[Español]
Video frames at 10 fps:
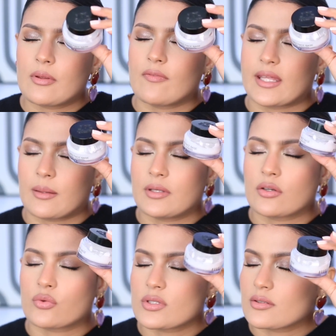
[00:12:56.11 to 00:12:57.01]
mi
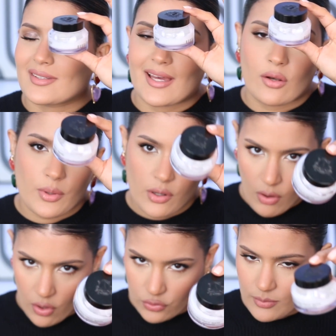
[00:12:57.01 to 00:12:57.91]
Vitamin Rich ya lo
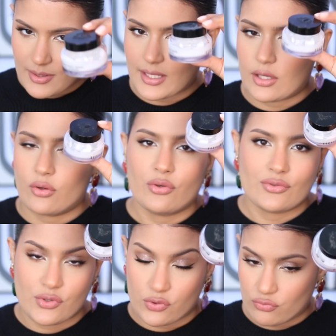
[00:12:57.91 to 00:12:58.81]
vieron en otro video.
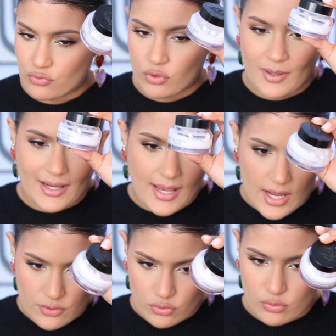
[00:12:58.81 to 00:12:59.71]
Yo no me
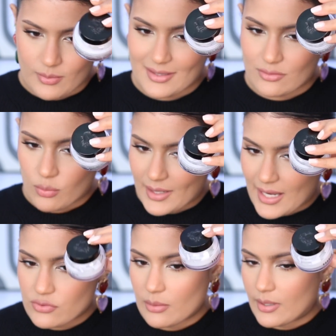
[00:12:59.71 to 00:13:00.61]
callo, no me, no me
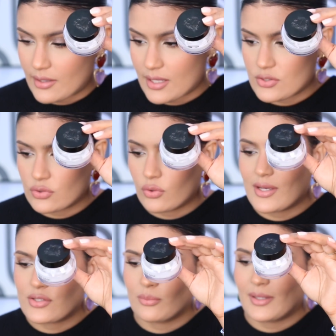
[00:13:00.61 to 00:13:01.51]
canso de hablar de esto.
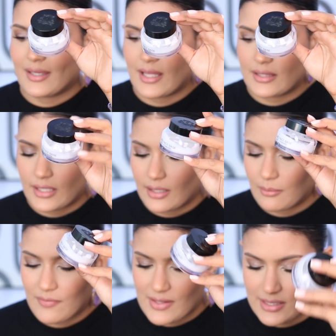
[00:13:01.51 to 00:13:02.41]
Esto me encanta,
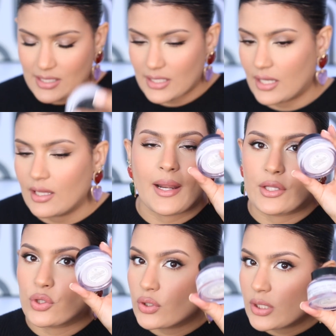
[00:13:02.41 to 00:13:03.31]
me fascina.
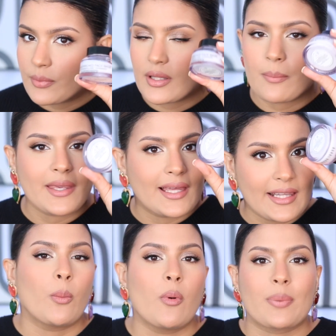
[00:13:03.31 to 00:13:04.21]
Para todo tipo de
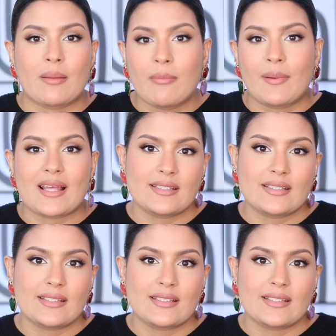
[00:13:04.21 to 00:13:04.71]
piel. Como un primer para